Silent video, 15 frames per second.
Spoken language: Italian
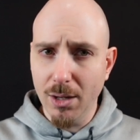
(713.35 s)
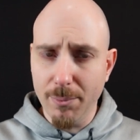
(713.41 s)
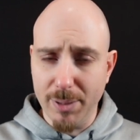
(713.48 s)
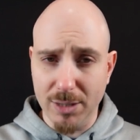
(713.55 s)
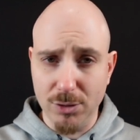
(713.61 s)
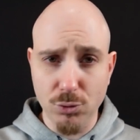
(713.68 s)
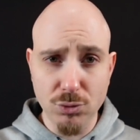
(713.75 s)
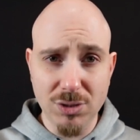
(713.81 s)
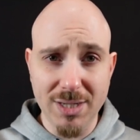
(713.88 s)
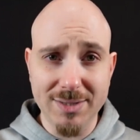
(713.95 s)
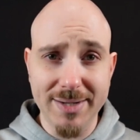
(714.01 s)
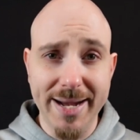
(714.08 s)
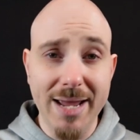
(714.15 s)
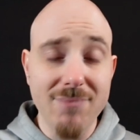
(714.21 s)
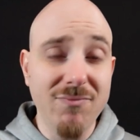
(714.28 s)
Per tutti e
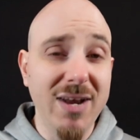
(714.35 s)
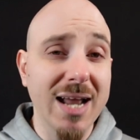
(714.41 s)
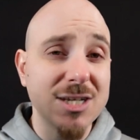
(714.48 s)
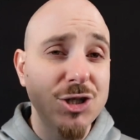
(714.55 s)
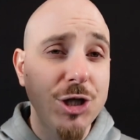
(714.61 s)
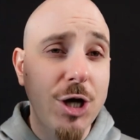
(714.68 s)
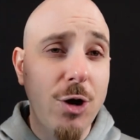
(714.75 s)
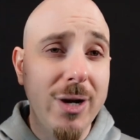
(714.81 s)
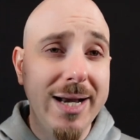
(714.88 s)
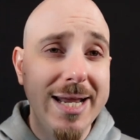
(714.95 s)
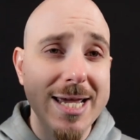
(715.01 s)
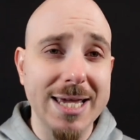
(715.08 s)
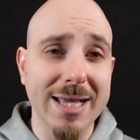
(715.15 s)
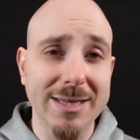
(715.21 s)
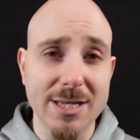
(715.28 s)
tre vi lascerò il
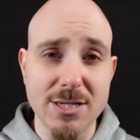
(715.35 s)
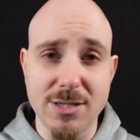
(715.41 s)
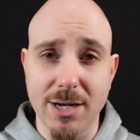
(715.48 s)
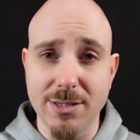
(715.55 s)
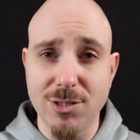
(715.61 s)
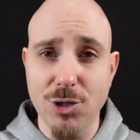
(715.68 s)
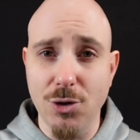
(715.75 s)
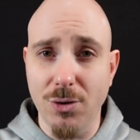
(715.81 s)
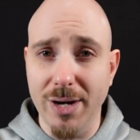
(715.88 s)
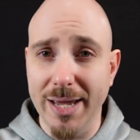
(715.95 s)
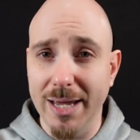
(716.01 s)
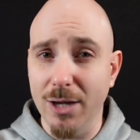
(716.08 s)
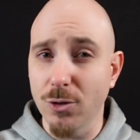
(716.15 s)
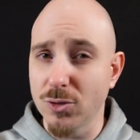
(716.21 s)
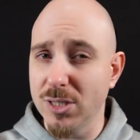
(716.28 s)
link in
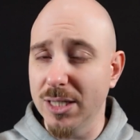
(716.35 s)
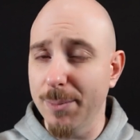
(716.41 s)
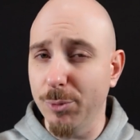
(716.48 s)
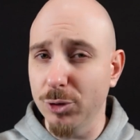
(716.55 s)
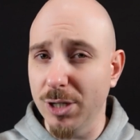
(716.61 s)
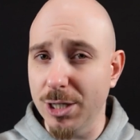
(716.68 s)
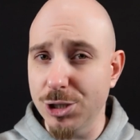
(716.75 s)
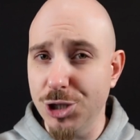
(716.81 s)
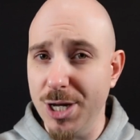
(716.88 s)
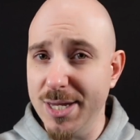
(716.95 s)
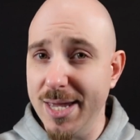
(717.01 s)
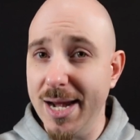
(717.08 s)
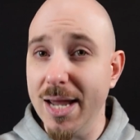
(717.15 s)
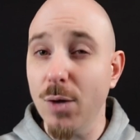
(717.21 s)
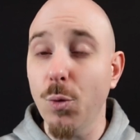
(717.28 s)
descrizione, così da poter
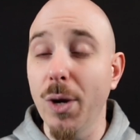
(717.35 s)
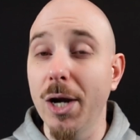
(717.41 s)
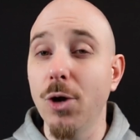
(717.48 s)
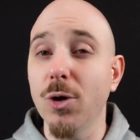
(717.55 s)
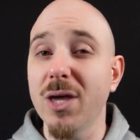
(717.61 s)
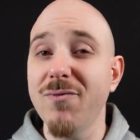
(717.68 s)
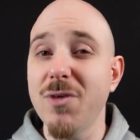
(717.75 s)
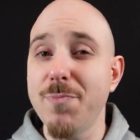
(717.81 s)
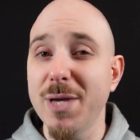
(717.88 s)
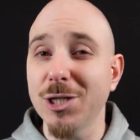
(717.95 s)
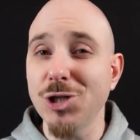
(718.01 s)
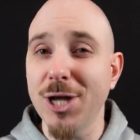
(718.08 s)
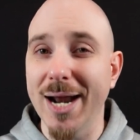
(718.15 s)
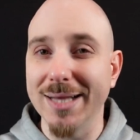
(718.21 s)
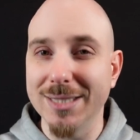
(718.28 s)
scegliere quello che vi
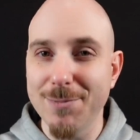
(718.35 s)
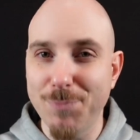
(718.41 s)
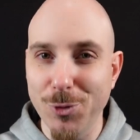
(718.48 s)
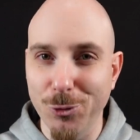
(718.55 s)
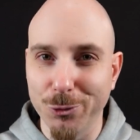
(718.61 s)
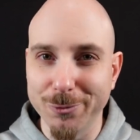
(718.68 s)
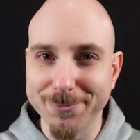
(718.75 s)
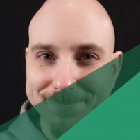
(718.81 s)
piacerà di più.